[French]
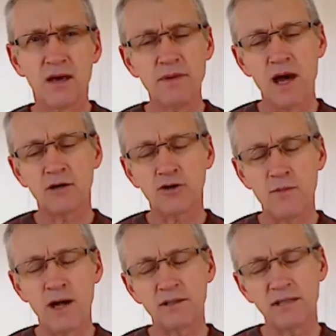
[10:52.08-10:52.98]
Mais en
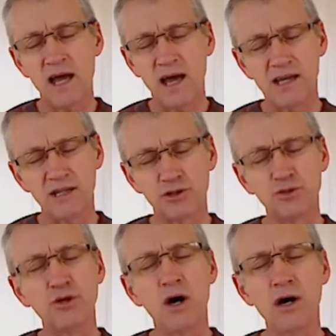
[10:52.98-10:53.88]
commandant à
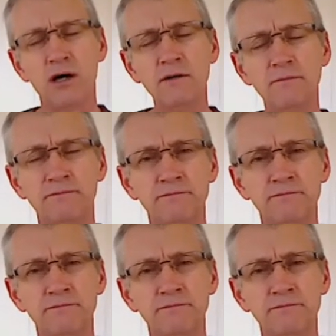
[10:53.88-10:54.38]
Judas, hein,